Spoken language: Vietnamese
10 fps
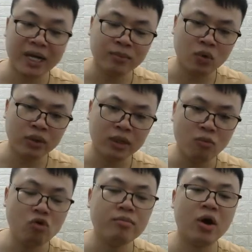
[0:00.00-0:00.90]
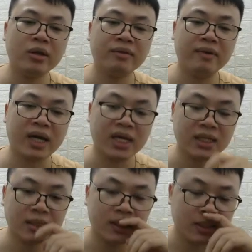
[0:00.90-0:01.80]
hay bốn, bốn món thì phải,
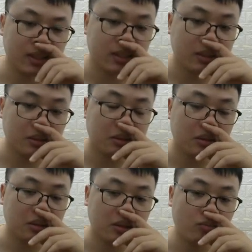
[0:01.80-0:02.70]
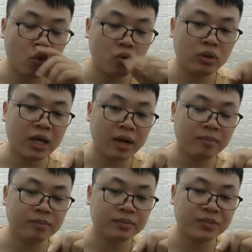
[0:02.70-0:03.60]
bốn năm
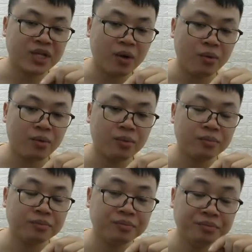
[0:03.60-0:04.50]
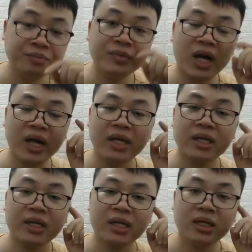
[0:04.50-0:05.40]
sáu. Ừ, đấy,
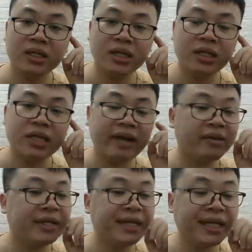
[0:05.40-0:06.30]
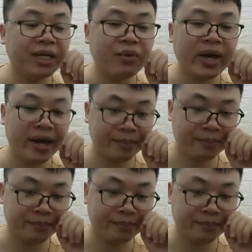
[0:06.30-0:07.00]
thì thay vào cái thần khí quá đẹp.